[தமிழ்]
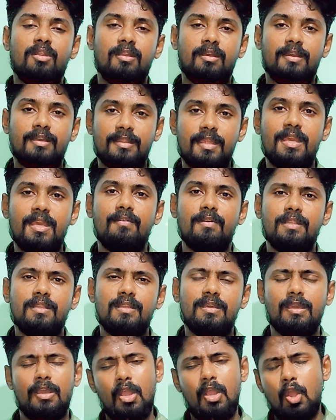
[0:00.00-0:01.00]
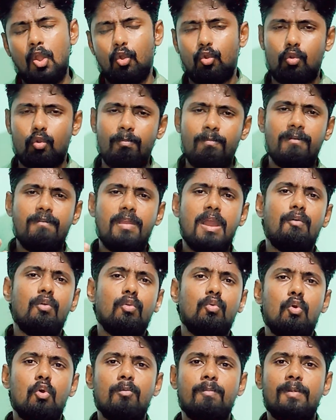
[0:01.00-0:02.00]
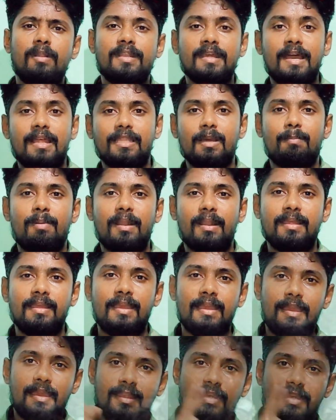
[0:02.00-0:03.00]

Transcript: புட்டினுக்கு தெரிய வந்து ரொம்பவே அவர் கோவப்பட்டு அந்த படையை